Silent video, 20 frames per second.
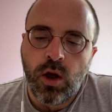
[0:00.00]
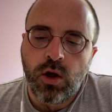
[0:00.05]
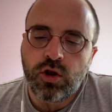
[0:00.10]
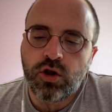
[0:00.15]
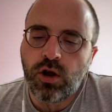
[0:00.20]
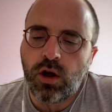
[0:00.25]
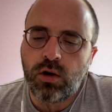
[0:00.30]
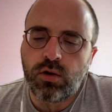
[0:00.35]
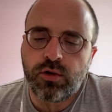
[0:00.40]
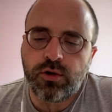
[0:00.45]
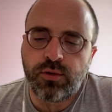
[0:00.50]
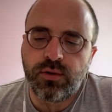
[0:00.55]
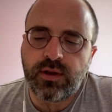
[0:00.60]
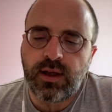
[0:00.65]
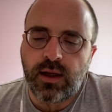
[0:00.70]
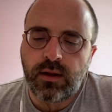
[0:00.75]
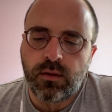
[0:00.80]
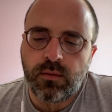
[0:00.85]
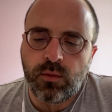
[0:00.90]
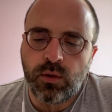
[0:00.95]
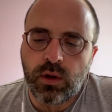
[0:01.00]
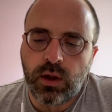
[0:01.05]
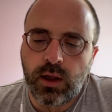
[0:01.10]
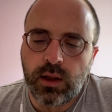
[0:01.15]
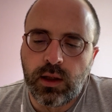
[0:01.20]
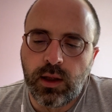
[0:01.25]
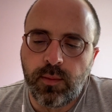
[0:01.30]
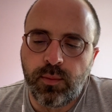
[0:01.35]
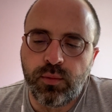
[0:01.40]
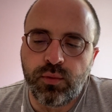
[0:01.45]
Seule Suzanne me
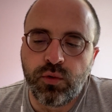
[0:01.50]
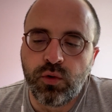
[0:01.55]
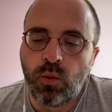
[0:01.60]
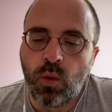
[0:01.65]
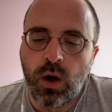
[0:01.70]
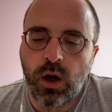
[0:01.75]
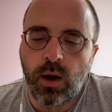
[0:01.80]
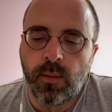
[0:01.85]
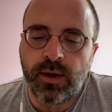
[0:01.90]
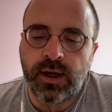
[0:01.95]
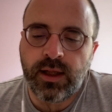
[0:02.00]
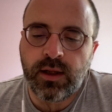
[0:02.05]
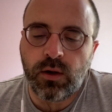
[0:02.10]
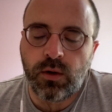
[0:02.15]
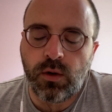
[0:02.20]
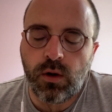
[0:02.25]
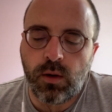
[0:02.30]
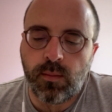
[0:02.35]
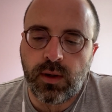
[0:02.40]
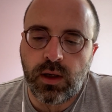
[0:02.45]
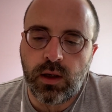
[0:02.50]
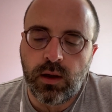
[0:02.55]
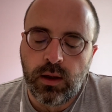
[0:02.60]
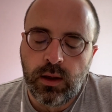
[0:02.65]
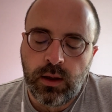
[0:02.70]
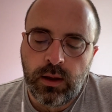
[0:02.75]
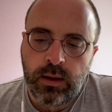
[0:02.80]
traitait plus ou moins comme un être normal.